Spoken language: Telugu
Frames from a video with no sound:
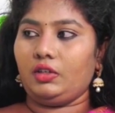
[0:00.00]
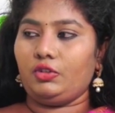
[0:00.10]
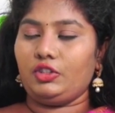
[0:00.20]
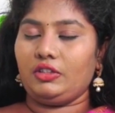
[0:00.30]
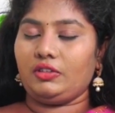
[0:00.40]

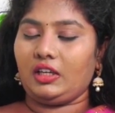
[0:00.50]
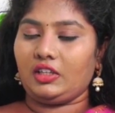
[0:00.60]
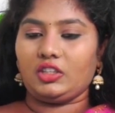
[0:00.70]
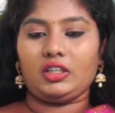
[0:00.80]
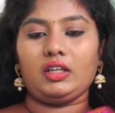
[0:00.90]
ఎవరు జీవిత
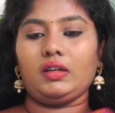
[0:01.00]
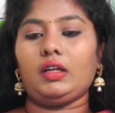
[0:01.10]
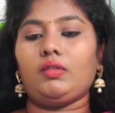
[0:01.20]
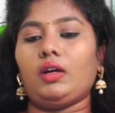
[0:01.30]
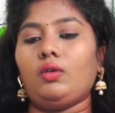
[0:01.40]
రాజశేఖర్
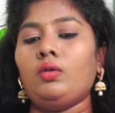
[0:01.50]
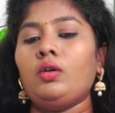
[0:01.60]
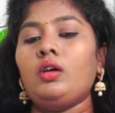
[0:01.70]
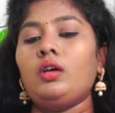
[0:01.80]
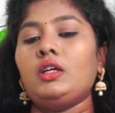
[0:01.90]
గారు వాళ్ళు
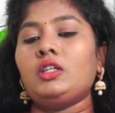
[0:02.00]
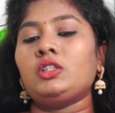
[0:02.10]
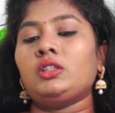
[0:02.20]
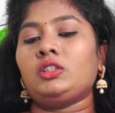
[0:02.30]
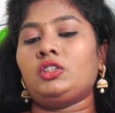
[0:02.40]

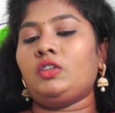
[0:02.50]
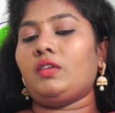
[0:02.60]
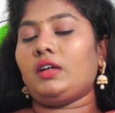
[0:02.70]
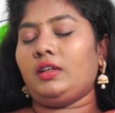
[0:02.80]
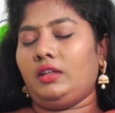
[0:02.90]

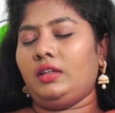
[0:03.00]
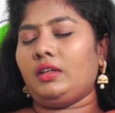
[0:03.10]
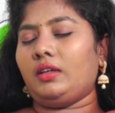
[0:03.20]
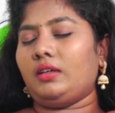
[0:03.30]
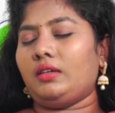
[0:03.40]
శివ
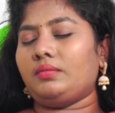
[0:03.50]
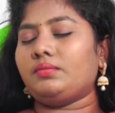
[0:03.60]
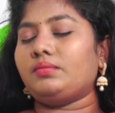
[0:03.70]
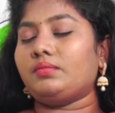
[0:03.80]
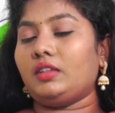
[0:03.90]
ఈయన
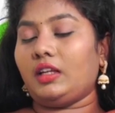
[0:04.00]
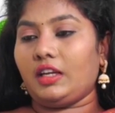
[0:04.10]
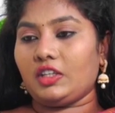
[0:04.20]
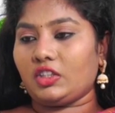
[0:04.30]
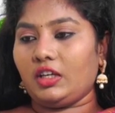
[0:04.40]

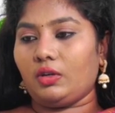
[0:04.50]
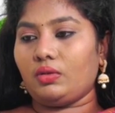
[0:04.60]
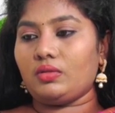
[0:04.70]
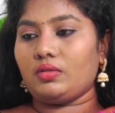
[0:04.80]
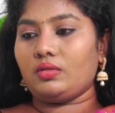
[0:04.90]
నరేష్
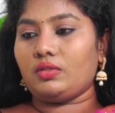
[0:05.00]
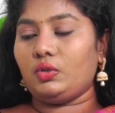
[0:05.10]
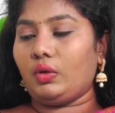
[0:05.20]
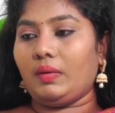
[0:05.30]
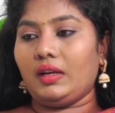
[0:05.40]
గారు
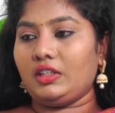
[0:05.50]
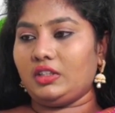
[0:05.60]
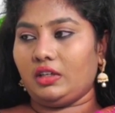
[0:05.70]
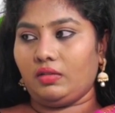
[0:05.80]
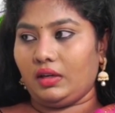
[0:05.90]

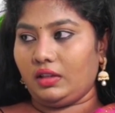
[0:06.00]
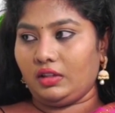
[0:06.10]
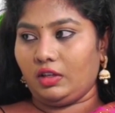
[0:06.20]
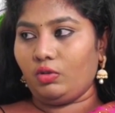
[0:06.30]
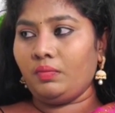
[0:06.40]
శివబాలాజీ గారు
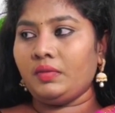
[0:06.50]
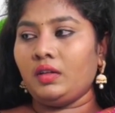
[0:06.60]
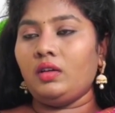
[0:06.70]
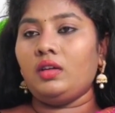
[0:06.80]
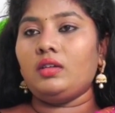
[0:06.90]
వాళ్ళందరూ
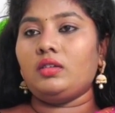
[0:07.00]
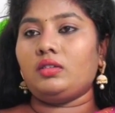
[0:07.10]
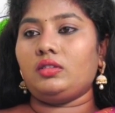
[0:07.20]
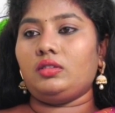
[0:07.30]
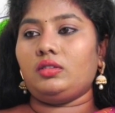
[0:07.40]

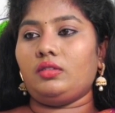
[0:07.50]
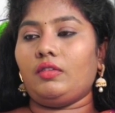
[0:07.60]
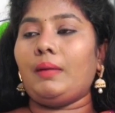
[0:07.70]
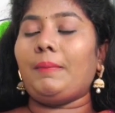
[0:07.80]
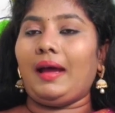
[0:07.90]

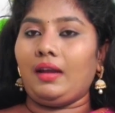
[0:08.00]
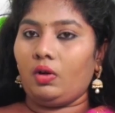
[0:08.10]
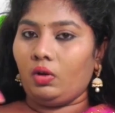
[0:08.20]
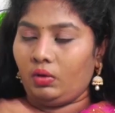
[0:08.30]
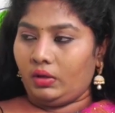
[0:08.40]
వాళ్ళ
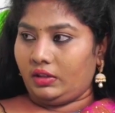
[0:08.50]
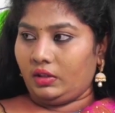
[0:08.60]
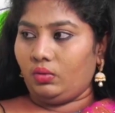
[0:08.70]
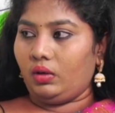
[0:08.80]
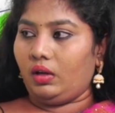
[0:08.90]
ప్యానల్లో
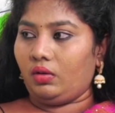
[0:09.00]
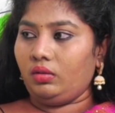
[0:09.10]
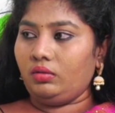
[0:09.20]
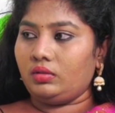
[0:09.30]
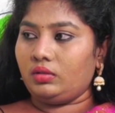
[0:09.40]
ఎవరైతే ఉన్నారో
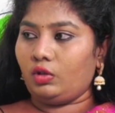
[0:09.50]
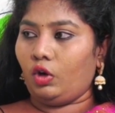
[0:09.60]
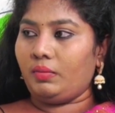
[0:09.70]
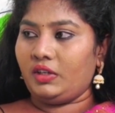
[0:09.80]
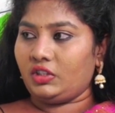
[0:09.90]

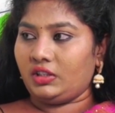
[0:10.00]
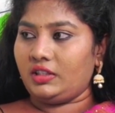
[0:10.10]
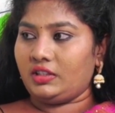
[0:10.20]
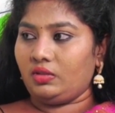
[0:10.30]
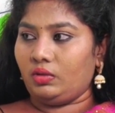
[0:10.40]
నామినేషన్
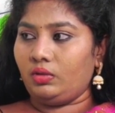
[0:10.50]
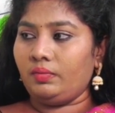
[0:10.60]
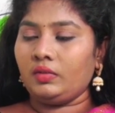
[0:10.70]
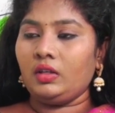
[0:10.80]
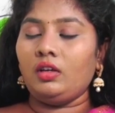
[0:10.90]
వేసిన వాళ్ళు
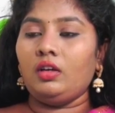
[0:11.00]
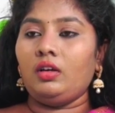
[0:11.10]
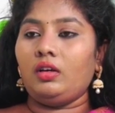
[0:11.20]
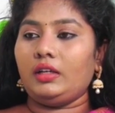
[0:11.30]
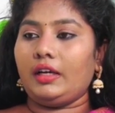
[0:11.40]

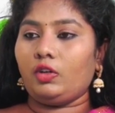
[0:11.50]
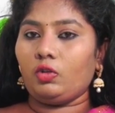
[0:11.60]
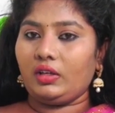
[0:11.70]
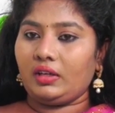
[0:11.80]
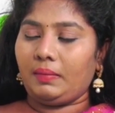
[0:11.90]
గెట్
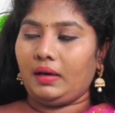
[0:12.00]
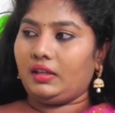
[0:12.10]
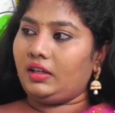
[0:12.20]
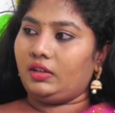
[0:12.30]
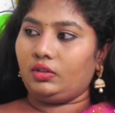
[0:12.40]
టు దగ్గర
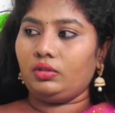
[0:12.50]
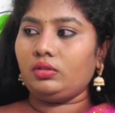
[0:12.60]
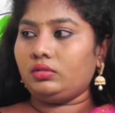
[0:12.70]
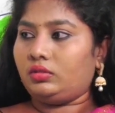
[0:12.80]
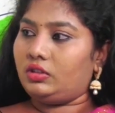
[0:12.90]
పార్టీ అంటూ
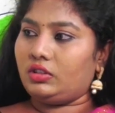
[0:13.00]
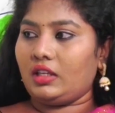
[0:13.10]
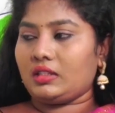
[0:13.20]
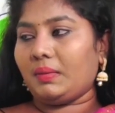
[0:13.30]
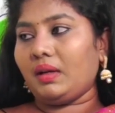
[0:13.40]

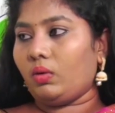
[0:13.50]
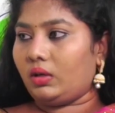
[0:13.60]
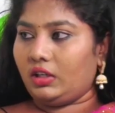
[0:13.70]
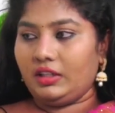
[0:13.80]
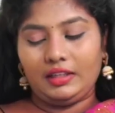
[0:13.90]
దస్పల హోటల్